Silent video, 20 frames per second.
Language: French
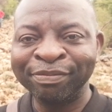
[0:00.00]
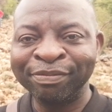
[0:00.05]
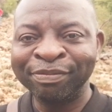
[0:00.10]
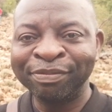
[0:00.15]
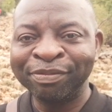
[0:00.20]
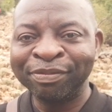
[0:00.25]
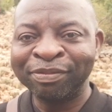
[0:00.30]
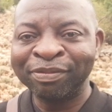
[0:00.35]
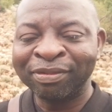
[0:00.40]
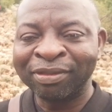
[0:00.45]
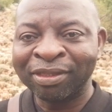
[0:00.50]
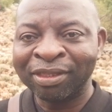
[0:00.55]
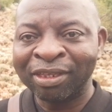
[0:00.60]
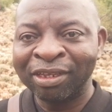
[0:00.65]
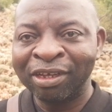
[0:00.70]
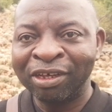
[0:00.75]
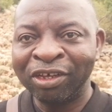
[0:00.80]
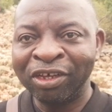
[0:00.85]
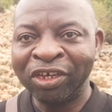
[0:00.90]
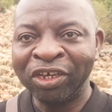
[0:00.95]
Et tu viens d'où
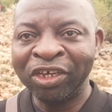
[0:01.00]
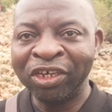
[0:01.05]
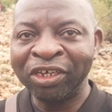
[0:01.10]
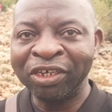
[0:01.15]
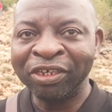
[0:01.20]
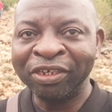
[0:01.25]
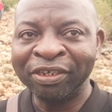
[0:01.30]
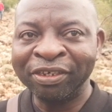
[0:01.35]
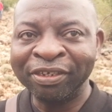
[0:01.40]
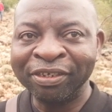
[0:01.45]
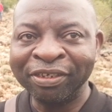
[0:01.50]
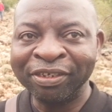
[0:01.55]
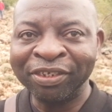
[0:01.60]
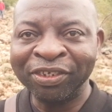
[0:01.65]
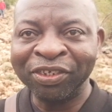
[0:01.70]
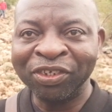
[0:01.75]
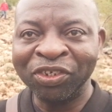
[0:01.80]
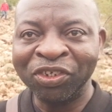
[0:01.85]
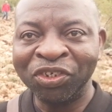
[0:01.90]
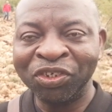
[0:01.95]

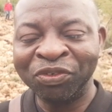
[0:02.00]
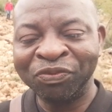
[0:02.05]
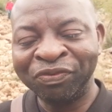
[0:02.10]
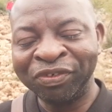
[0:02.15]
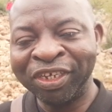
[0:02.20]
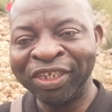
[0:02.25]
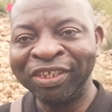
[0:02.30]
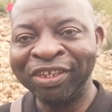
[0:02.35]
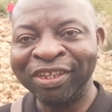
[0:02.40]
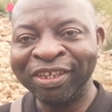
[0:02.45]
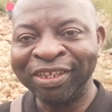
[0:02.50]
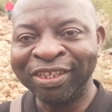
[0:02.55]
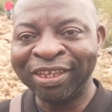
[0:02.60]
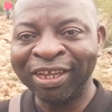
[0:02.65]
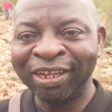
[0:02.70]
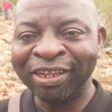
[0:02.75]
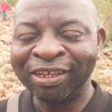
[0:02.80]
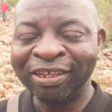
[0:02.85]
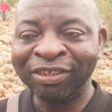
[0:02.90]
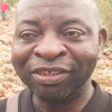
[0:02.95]
Je viens de
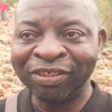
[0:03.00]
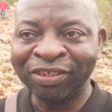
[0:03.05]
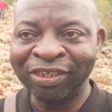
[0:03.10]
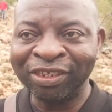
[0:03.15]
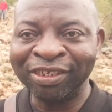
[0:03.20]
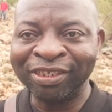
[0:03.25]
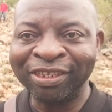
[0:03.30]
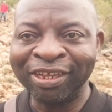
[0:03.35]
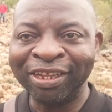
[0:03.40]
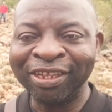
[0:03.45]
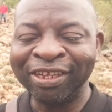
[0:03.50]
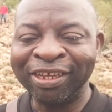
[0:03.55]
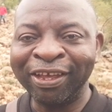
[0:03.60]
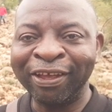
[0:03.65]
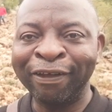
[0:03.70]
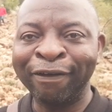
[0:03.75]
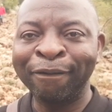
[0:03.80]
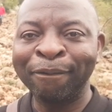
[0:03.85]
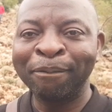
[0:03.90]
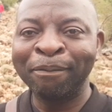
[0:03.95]
l'Italie, ici
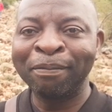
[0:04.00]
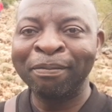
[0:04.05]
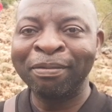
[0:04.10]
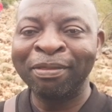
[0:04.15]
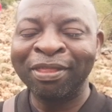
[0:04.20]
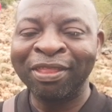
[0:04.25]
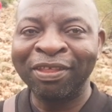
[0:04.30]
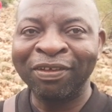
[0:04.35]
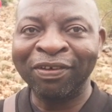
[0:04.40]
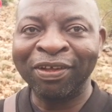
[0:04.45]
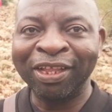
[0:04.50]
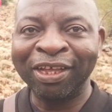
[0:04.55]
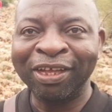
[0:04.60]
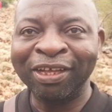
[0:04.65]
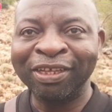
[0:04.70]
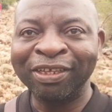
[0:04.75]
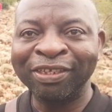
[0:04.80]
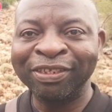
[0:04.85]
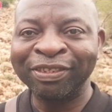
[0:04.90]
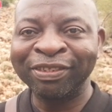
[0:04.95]
italien. Ah.
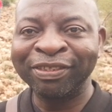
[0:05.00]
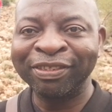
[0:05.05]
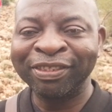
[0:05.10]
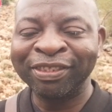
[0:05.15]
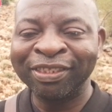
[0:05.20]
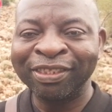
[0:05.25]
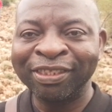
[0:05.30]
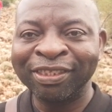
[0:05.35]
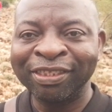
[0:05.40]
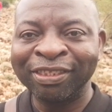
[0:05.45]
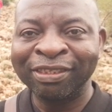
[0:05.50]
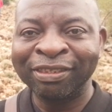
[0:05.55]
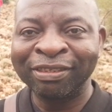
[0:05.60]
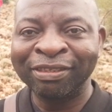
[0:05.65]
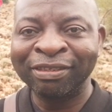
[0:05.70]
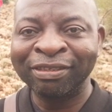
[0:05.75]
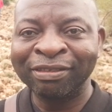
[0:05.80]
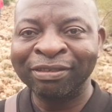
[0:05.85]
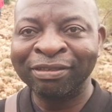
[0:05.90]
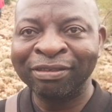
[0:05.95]
Voilà. Et tu as
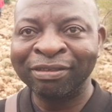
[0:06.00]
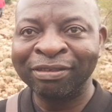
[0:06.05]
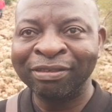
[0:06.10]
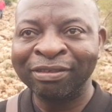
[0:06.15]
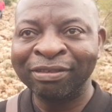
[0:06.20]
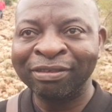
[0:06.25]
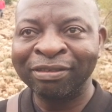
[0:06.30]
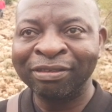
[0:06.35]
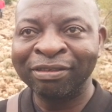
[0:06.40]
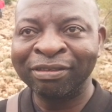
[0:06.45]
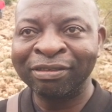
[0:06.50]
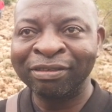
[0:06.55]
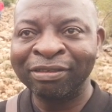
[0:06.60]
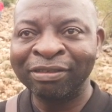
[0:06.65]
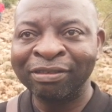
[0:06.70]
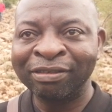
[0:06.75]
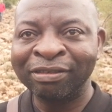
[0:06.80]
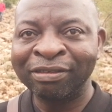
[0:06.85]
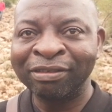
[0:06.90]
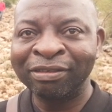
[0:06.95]
entendu pour la première fois
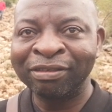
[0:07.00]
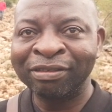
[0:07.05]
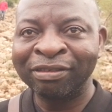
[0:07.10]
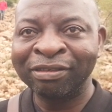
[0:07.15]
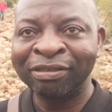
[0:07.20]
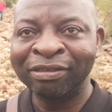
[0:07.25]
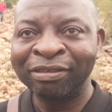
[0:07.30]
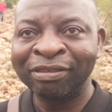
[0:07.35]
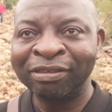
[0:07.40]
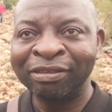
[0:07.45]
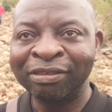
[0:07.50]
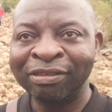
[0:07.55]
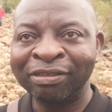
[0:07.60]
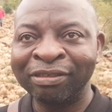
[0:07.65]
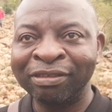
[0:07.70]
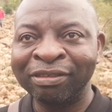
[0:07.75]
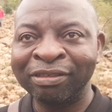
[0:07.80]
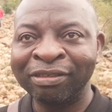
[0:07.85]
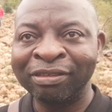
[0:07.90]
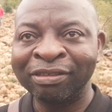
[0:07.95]
de Medjugorje
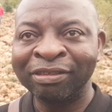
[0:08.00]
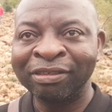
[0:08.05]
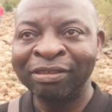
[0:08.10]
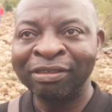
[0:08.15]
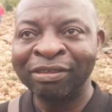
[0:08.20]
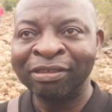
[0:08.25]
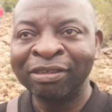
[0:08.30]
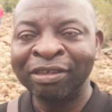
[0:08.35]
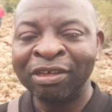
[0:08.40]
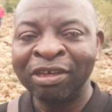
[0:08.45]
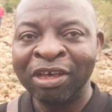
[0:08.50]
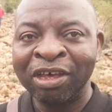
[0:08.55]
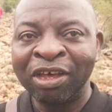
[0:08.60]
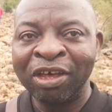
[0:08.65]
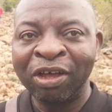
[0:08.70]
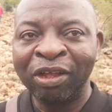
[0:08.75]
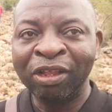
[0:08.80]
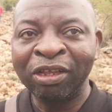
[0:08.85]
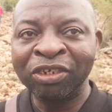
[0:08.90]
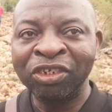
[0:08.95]
quand Ça fait quand
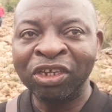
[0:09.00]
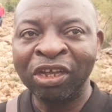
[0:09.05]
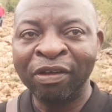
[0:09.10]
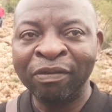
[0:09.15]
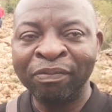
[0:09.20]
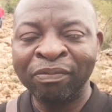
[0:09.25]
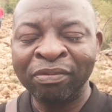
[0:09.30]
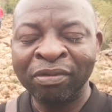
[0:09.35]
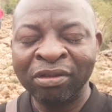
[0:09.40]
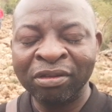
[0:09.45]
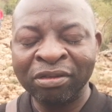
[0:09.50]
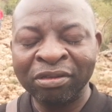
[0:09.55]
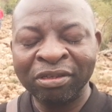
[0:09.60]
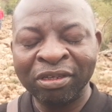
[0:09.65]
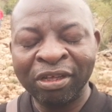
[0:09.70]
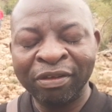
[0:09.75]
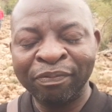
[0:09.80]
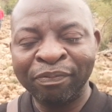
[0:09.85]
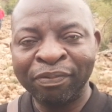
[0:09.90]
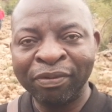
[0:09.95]
Alors j'ai
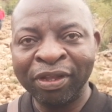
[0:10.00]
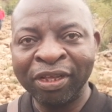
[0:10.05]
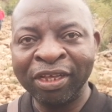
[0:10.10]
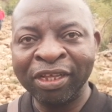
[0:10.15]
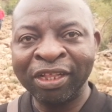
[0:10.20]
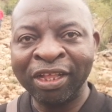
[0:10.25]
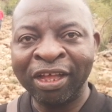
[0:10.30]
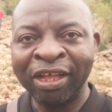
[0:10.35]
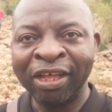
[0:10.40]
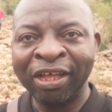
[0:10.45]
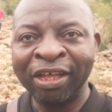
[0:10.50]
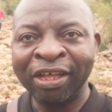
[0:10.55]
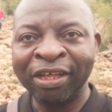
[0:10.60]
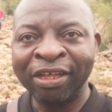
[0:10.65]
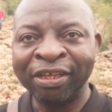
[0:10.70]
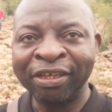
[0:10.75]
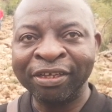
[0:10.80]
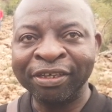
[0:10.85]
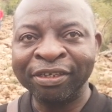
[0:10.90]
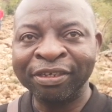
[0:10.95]
appris
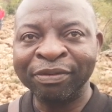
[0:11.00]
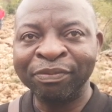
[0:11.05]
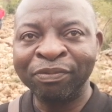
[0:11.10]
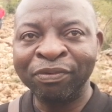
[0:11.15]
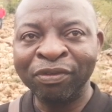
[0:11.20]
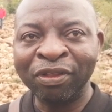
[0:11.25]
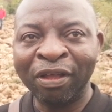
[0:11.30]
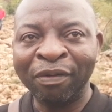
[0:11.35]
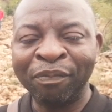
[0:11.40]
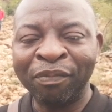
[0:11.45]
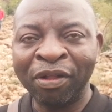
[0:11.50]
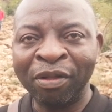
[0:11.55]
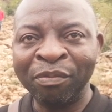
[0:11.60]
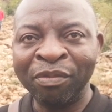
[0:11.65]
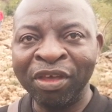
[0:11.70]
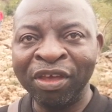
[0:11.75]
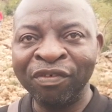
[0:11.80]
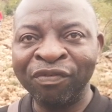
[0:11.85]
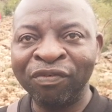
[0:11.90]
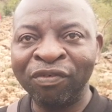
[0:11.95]
la, pour la
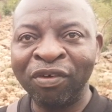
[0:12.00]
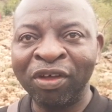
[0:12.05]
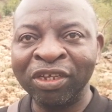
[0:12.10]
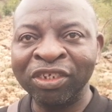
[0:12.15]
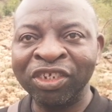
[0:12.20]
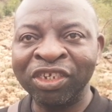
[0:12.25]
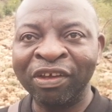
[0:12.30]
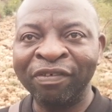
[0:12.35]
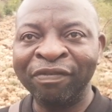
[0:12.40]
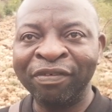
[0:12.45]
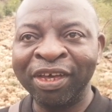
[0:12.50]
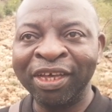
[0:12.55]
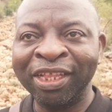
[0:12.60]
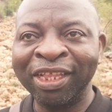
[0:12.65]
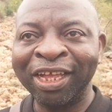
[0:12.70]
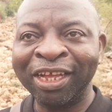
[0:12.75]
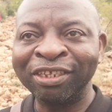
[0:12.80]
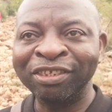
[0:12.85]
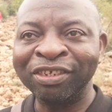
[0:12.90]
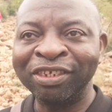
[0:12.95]
première fois, j'avais
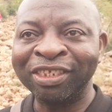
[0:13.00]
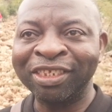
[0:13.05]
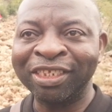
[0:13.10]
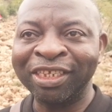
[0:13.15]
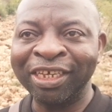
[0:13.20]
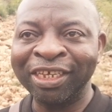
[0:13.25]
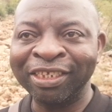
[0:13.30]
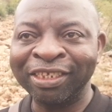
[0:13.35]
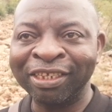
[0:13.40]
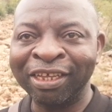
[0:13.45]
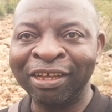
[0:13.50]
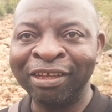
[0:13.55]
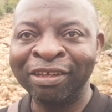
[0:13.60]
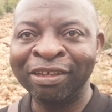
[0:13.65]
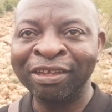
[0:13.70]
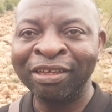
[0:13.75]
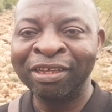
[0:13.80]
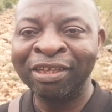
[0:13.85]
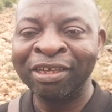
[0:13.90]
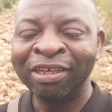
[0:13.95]
là de 16 ans,
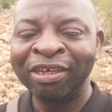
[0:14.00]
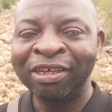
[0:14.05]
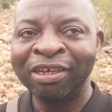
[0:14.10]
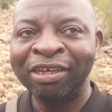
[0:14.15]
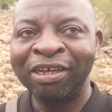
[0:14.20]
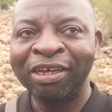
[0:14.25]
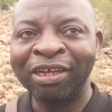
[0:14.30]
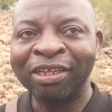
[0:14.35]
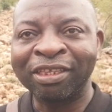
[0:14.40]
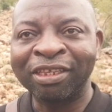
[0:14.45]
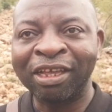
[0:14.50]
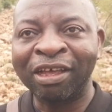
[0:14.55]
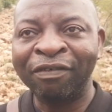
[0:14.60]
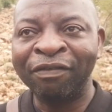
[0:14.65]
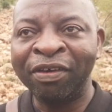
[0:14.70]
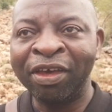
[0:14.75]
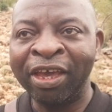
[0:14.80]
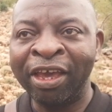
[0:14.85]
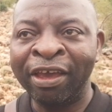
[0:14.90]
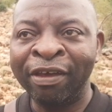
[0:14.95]
mhm. à
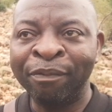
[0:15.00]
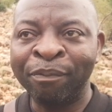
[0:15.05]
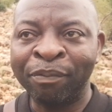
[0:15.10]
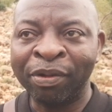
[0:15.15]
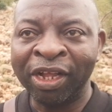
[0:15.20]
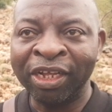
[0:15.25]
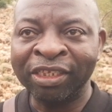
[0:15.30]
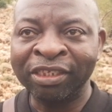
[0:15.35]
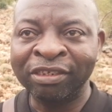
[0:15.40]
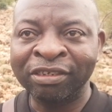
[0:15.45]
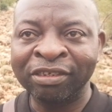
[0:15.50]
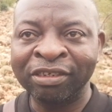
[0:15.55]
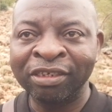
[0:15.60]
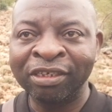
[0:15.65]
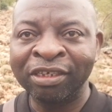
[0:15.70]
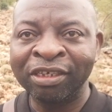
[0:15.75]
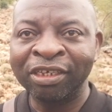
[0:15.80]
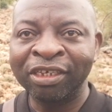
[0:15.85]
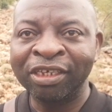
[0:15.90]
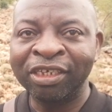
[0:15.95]
travers un prêtre
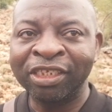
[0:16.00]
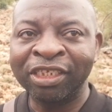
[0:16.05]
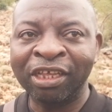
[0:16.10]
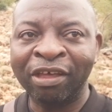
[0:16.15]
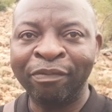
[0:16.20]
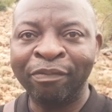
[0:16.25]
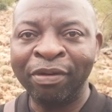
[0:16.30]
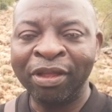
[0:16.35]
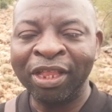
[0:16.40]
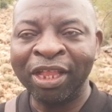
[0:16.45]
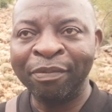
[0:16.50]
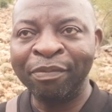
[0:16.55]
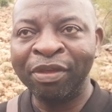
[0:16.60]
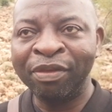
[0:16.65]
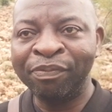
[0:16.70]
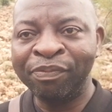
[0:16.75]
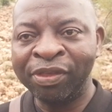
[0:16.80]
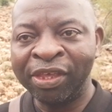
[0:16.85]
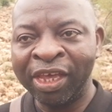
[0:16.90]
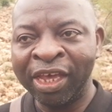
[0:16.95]
mhm. qui s'appelle
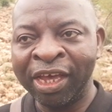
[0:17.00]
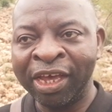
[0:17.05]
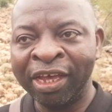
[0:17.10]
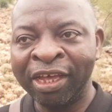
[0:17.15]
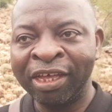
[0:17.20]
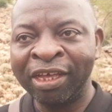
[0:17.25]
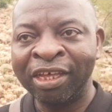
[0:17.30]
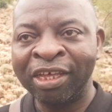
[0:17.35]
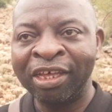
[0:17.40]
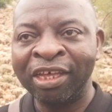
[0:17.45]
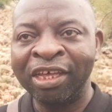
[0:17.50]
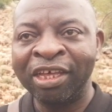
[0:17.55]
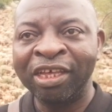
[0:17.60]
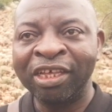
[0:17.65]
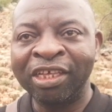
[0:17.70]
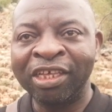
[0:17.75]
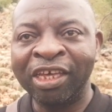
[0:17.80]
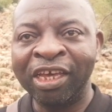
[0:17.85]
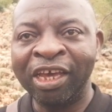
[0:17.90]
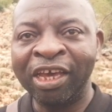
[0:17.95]
l'abbé Pierre, mhm.
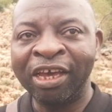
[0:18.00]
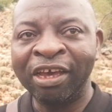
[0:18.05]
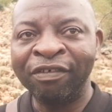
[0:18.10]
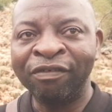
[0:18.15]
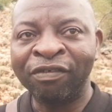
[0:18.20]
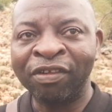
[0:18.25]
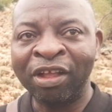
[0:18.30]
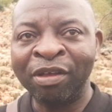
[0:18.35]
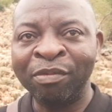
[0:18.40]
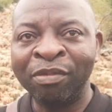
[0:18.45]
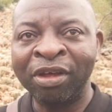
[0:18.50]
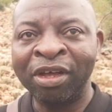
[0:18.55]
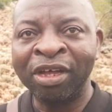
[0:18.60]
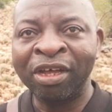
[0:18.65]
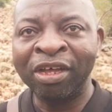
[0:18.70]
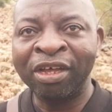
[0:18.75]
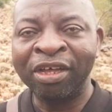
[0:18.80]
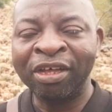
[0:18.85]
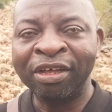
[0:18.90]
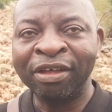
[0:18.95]
qui est
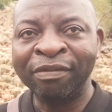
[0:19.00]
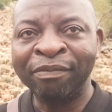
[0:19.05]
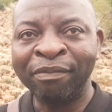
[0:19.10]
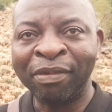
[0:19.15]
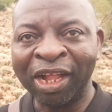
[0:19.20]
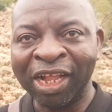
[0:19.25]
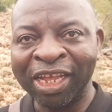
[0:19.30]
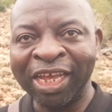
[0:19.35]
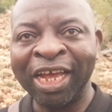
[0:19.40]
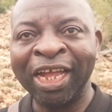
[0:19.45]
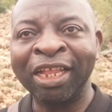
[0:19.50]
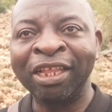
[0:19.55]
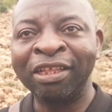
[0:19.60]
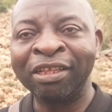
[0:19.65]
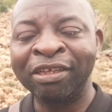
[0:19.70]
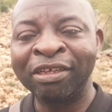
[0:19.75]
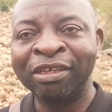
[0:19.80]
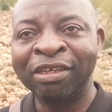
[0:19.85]
vraiment marial.